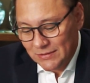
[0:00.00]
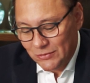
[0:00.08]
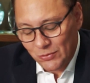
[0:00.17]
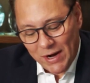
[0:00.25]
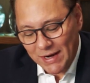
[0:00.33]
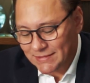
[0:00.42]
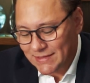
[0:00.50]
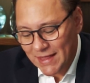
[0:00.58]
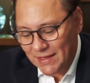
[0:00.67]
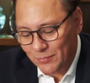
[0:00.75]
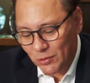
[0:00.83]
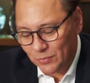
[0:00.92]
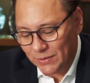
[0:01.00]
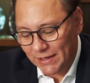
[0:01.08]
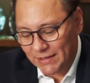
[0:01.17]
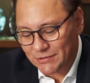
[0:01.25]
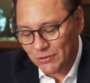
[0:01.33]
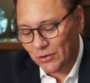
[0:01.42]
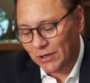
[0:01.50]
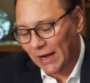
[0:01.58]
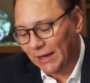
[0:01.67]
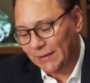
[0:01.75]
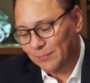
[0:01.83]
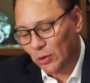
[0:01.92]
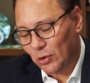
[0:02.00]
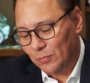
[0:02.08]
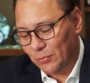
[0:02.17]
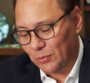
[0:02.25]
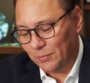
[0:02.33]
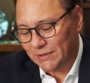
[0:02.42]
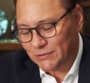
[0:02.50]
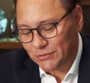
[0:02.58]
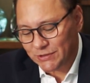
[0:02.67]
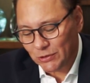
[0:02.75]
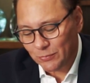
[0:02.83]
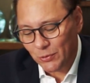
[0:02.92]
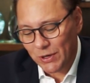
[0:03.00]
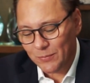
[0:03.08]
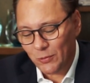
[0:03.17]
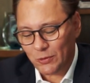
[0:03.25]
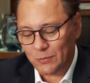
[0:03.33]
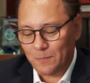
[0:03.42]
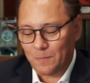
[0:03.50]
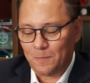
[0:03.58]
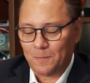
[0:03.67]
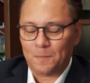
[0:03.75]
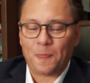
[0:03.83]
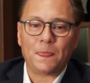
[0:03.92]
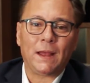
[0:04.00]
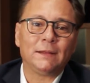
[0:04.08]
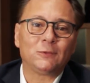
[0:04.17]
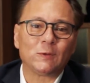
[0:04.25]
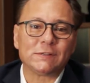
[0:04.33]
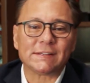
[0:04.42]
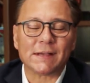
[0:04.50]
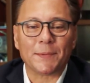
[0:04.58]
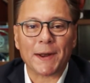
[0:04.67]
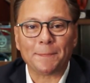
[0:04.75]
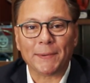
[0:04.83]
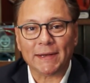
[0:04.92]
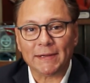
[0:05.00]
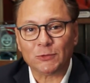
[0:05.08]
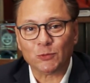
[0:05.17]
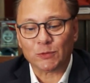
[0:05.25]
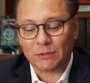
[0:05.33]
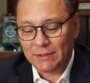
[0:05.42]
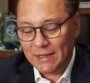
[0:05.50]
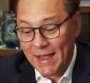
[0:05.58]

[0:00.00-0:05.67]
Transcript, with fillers: No hagas nada por obligación ni por compromiso, sino por amor. Entonces habrá plenitud.